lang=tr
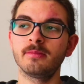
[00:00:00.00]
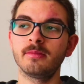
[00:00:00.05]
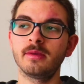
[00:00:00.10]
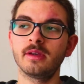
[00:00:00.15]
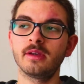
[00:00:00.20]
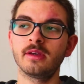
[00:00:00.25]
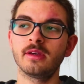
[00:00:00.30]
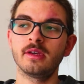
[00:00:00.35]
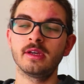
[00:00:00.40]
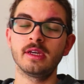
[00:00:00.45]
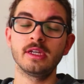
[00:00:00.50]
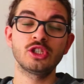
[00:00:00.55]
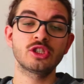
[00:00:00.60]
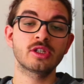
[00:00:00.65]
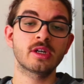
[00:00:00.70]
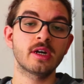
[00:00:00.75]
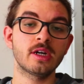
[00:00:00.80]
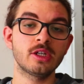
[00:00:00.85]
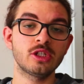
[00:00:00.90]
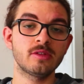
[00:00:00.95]
bir
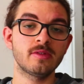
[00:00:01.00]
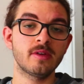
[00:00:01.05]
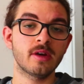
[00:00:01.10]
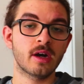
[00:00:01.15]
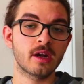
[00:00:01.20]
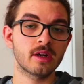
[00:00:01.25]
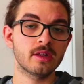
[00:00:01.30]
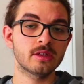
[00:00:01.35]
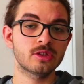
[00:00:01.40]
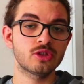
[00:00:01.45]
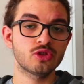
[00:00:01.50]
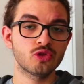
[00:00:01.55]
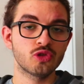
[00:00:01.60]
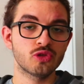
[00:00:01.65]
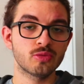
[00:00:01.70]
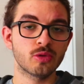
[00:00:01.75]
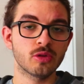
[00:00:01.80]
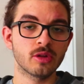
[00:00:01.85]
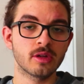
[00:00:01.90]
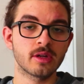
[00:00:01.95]
işgalci ve ayrılıkçı
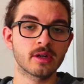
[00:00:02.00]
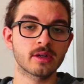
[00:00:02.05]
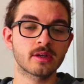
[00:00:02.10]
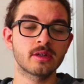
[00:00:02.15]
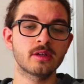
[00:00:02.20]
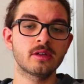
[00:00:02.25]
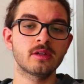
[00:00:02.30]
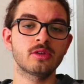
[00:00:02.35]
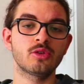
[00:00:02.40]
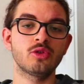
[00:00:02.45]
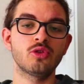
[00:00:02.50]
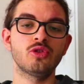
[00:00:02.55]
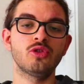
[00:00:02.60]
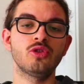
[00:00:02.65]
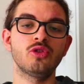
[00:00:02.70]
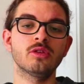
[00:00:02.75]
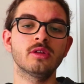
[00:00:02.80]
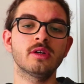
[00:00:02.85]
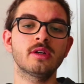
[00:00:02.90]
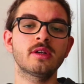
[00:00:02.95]
grup olarak
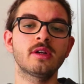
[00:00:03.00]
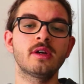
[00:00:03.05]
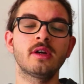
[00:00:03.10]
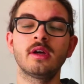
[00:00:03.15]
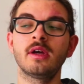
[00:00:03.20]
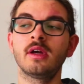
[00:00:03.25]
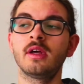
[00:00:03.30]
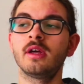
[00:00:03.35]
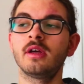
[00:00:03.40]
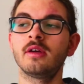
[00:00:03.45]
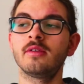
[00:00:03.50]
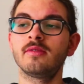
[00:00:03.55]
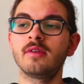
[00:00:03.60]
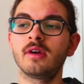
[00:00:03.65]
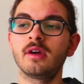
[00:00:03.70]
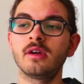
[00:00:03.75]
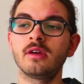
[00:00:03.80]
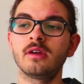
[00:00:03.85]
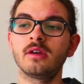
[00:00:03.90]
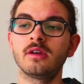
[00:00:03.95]
görülüyorlar.
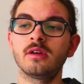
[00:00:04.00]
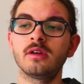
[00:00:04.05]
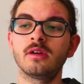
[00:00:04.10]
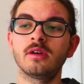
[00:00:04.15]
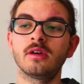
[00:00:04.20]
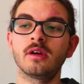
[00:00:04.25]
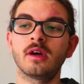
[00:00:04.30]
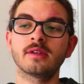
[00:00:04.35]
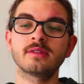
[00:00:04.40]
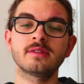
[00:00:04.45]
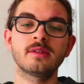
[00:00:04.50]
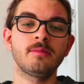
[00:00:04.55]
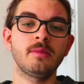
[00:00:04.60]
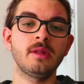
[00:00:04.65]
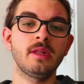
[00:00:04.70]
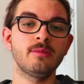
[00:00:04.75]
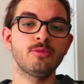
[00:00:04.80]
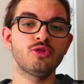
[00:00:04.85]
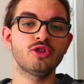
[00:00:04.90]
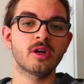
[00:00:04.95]
Ve e, aslında
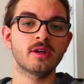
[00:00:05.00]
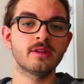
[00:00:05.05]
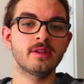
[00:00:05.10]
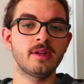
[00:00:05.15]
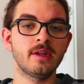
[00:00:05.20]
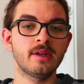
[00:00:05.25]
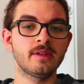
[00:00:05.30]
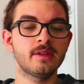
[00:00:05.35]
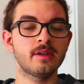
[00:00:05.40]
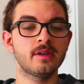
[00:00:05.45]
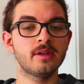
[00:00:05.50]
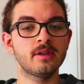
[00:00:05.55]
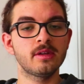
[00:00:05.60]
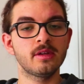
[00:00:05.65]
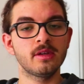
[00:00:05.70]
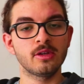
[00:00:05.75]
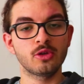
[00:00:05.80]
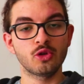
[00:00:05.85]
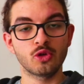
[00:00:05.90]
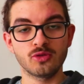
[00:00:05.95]
milli mücadeleye de
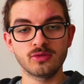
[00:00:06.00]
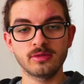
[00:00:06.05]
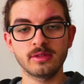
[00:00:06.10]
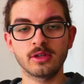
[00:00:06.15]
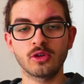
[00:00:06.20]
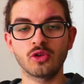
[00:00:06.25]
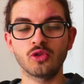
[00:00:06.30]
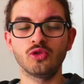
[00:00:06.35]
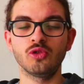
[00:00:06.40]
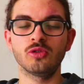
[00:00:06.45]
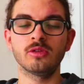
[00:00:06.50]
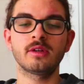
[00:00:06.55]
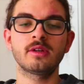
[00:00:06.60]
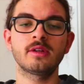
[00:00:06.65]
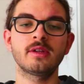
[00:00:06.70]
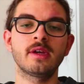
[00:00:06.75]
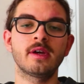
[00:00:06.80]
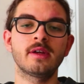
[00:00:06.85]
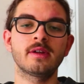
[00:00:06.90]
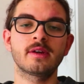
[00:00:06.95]
e, köstek oluyorlar.
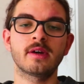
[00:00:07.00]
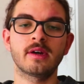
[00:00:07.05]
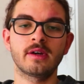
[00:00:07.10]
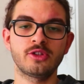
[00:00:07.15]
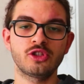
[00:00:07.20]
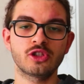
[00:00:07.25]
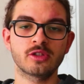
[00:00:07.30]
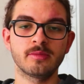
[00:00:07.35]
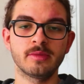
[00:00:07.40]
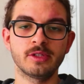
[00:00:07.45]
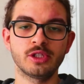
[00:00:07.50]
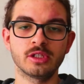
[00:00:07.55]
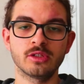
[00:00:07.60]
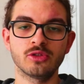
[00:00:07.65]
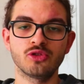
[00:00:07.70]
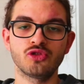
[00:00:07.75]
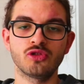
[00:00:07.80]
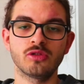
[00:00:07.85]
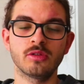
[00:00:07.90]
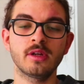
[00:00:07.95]
Yani karşı çıkmaya
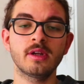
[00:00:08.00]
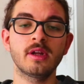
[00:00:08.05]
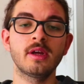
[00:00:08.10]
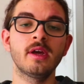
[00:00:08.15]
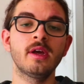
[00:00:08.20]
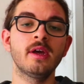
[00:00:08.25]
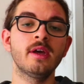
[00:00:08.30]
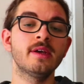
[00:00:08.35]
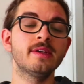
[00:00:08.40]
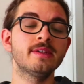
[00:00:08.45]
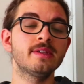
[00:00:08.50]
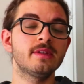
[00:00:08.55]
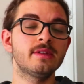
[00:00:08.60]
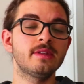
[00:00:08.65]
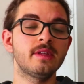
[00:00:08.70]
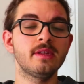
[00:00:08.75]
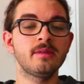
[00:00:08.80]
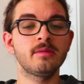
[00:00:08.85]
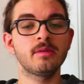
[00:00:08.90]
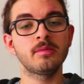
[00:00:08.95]
çalışıyorlar.
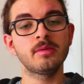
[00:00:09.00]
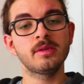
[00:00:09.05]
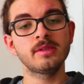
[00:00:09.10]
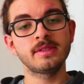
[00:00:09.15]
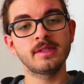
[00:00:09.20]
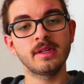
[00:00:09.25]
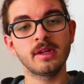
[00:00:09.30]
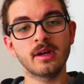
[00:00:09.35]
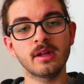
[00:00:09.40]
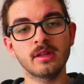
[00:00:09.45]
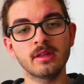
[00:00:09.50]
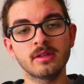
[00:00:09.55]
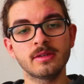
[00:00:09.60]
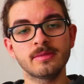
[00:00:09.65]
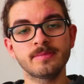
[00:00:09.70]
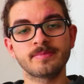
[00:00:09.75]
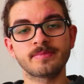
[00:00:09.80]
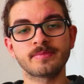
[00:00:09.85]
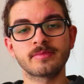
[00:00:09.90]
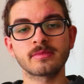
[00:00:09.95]
Dediğim gibi
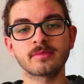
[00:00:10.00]
silahlı